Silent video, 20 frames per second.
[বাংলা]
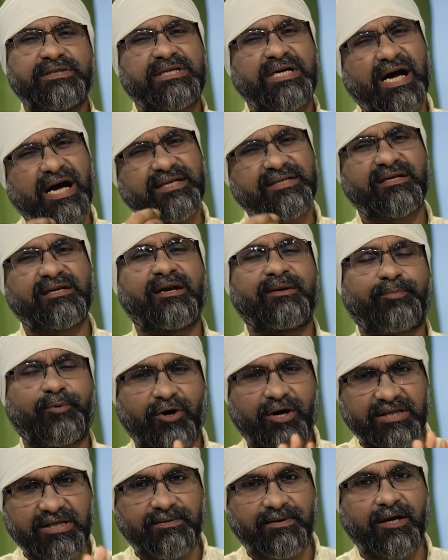যা জানেন
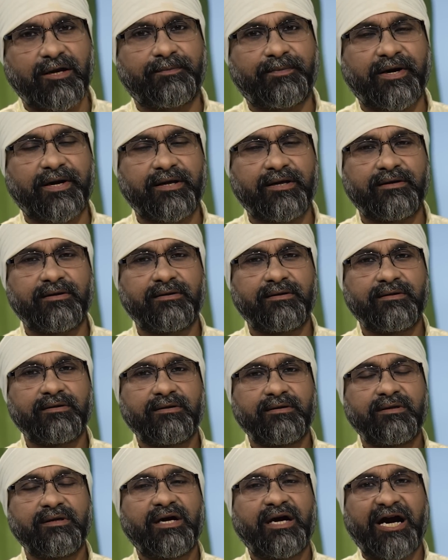পড়াতে ভালো পারেন
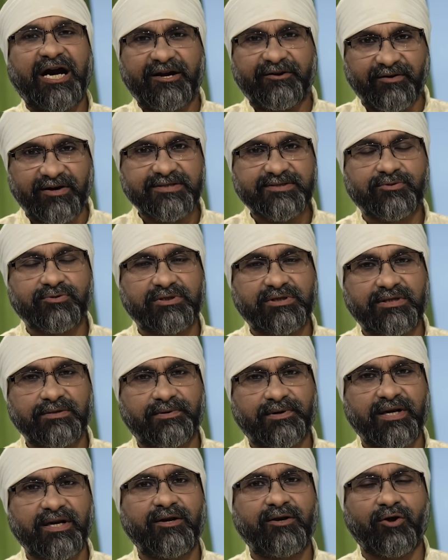অ্যাডভাইস করতে
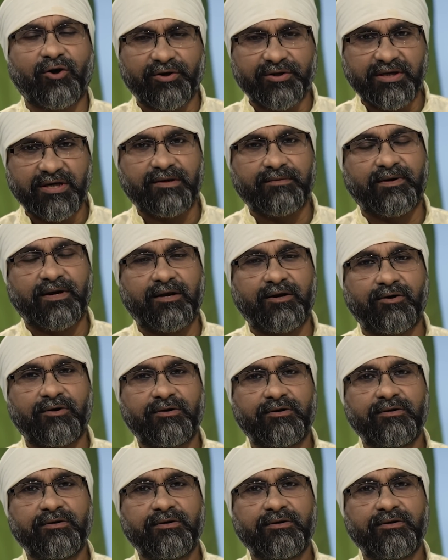পারেন লয়ার ভালো